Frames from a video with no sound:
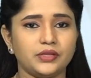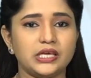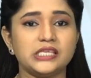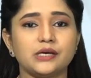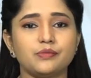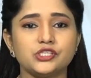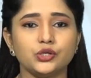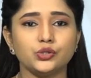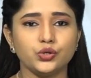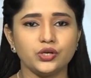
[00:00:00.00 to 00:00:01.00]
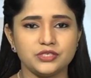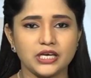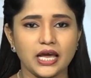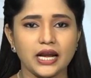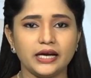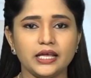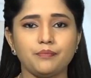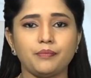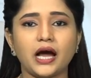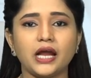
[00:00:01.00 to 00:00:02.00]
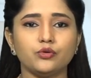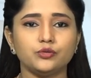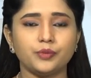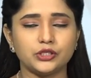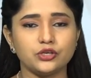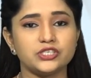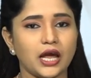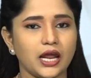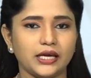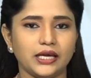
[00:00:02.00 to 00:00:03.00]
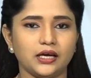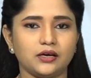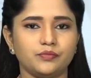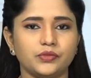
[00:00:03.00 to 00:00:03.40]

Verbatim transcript: ఈ సమస్యను దూరం చేయాలంటే పాల ఉత్పత్తులు చాలా కీలకం